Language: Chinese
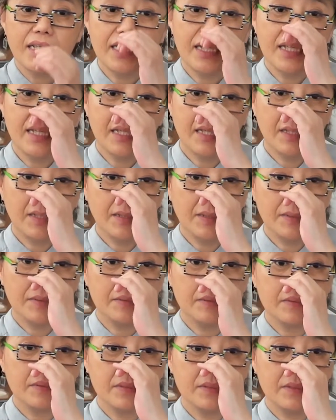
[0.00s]
嗯，
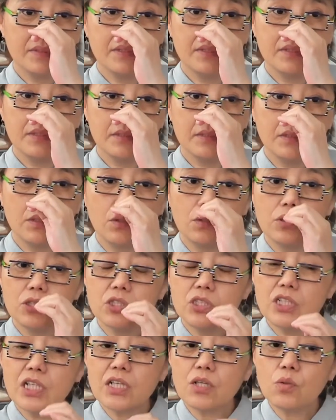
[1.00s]

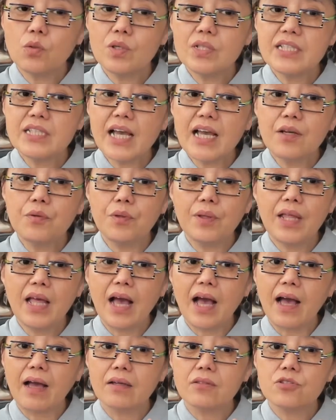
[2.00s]
这个罗家伦
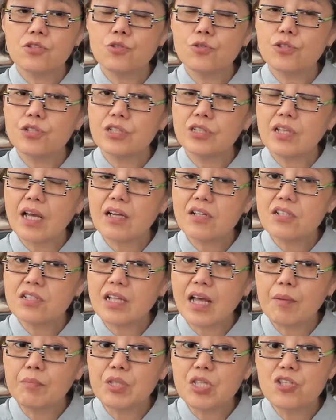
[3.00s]
啊，就是当时
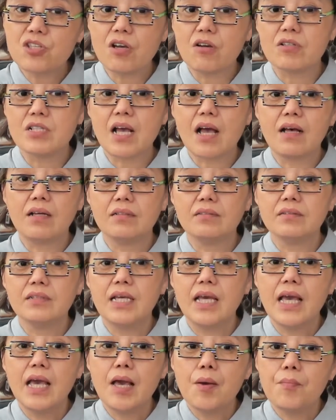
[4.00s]
他们的校长，
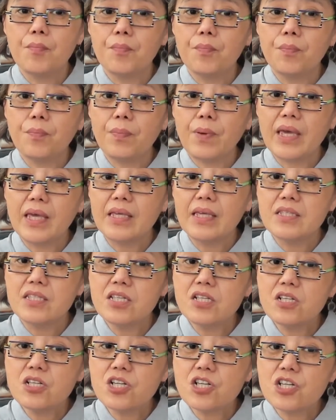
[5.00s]
北
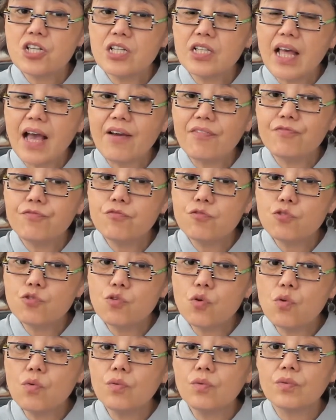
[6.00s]
京师大附
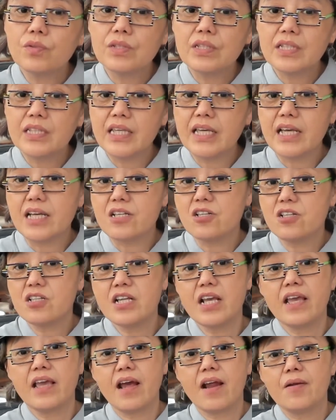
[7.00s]
中也是
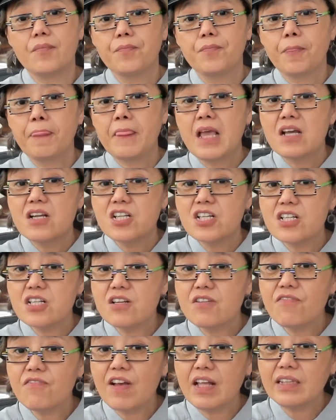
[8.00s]
这样，
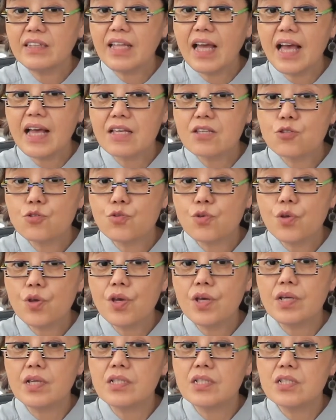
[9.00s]
师范大
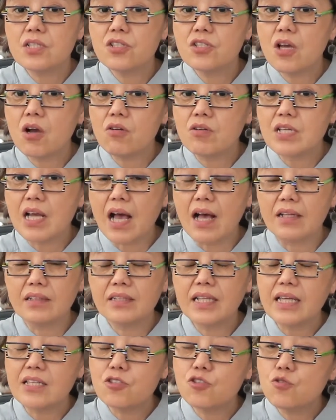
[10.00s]
学校长
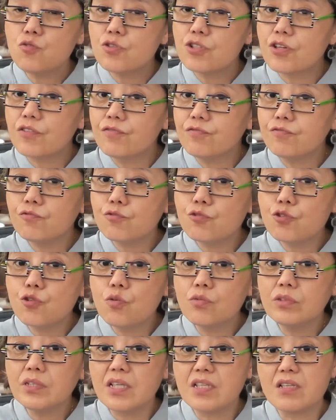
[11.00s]
那就是附
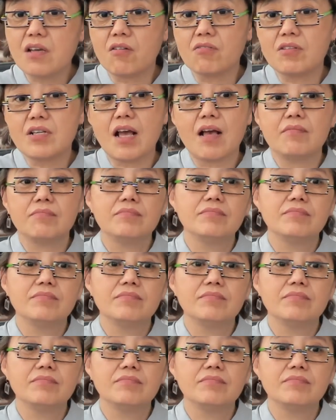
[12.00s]
中的校长，